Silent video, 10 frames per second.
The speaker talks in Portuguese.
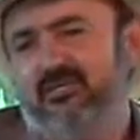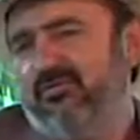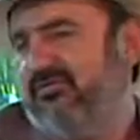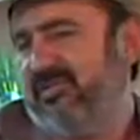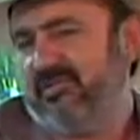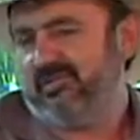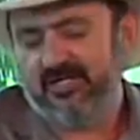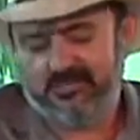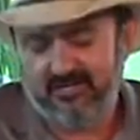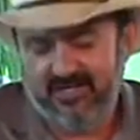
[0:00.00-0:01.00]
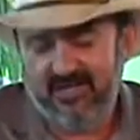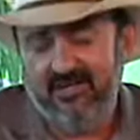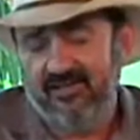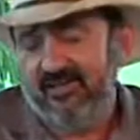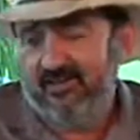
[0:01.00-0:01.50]
ou festa particular?
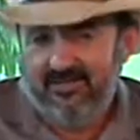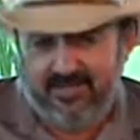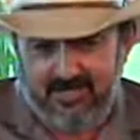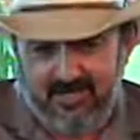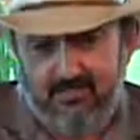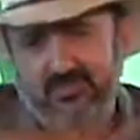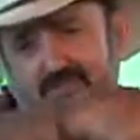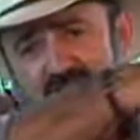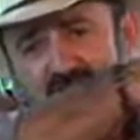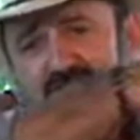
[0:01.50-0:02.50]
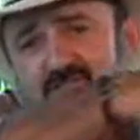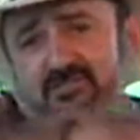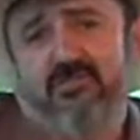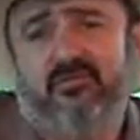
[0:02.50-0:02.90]
Na Cacunda do seu televisor, o